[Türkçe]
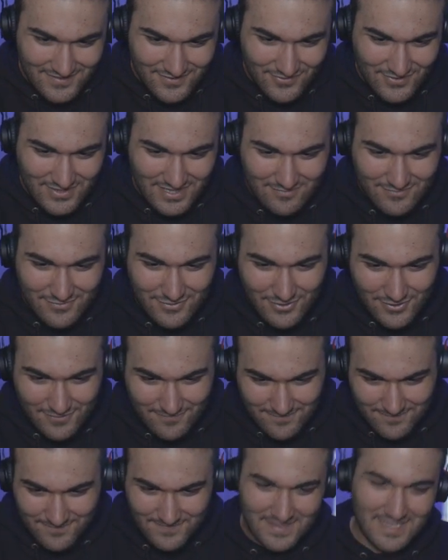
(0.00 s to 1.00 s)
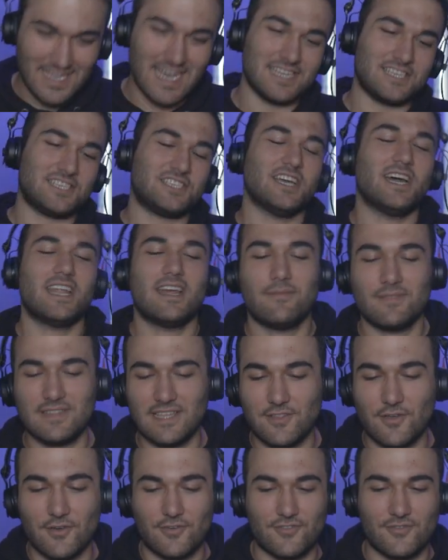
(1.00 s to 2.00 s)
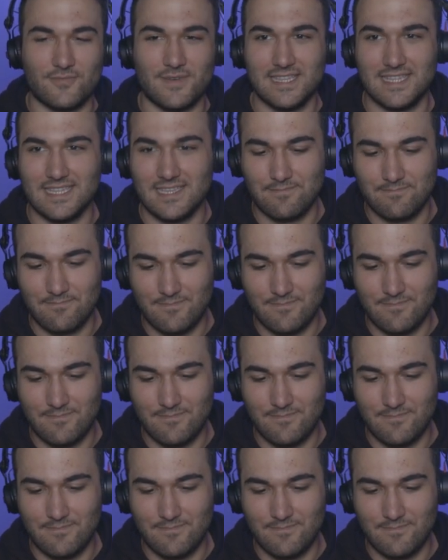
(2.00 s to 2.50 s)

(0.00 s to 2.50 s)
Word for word: Tutamıyorum. Ya şarabı da döktüm Allah